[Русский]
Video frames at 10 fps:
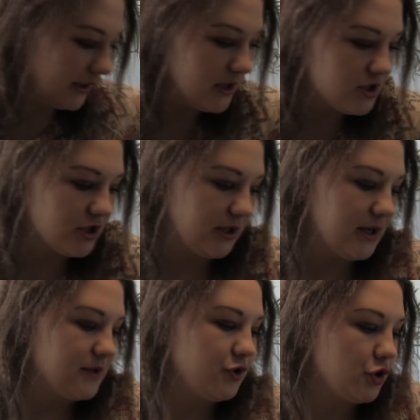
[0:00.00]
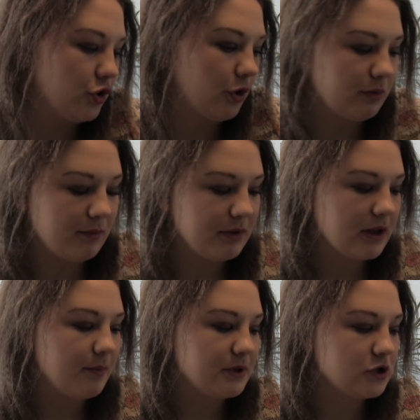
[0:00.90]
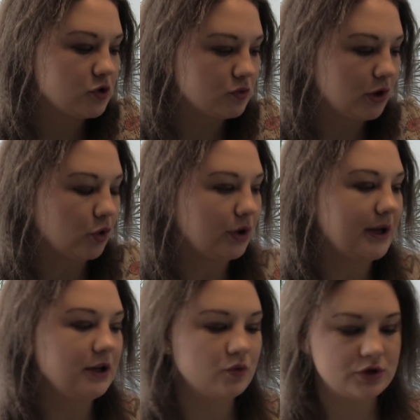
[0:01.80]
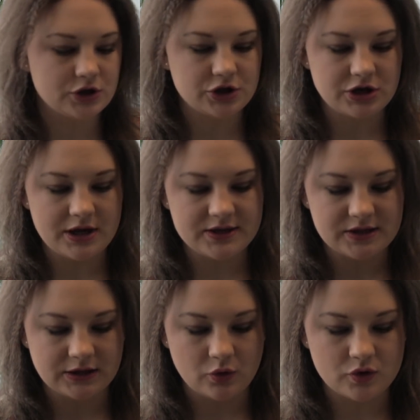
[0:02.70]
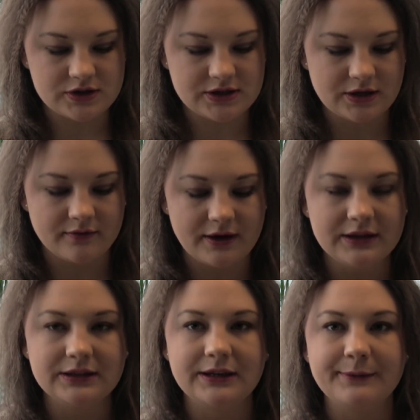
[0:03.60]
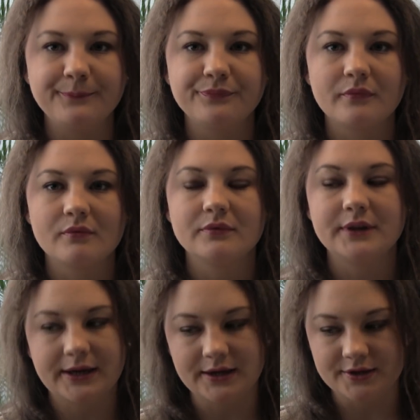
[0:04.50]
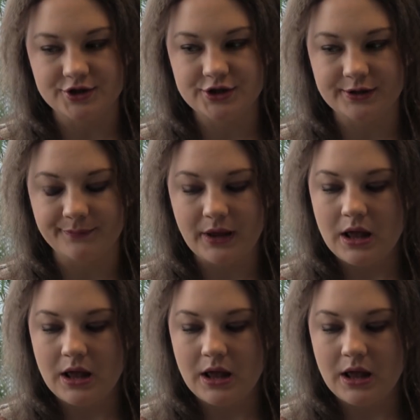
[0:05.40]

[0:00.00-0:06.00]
Дальше я, девчонки, у меня белая посуда, но я не удержалась от такой сероватой тарелочки.